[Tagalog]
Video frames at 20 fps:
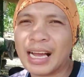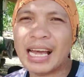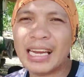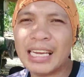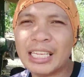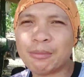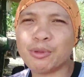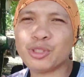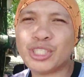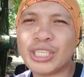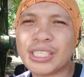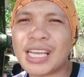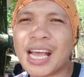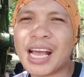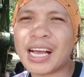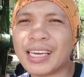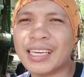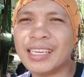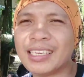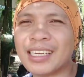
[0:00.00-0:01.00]
Nagalit po siya sa
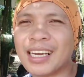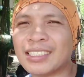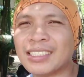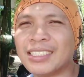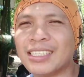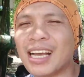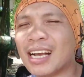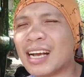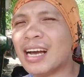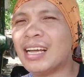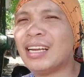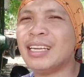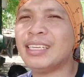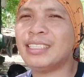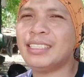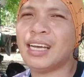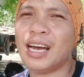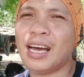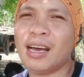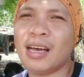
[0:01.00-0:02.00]
akin kasi akala
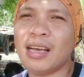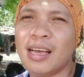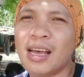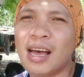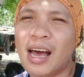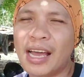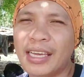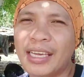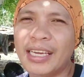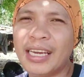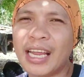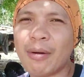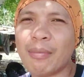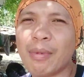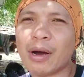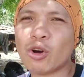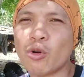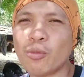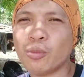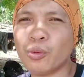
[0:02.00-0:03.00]
niya ay
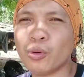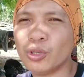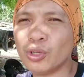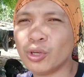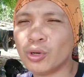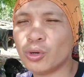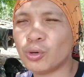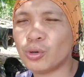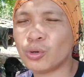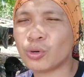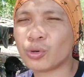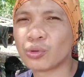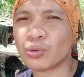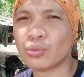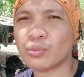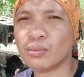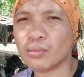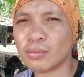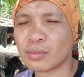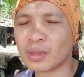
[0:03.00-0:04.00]
hinama ko po
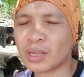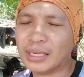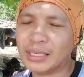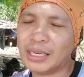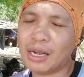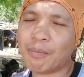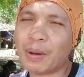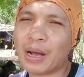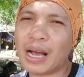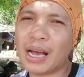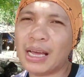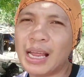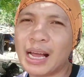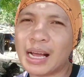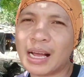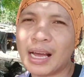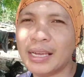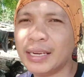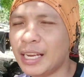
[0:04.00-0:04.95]
yung kanyang pag-aalaga.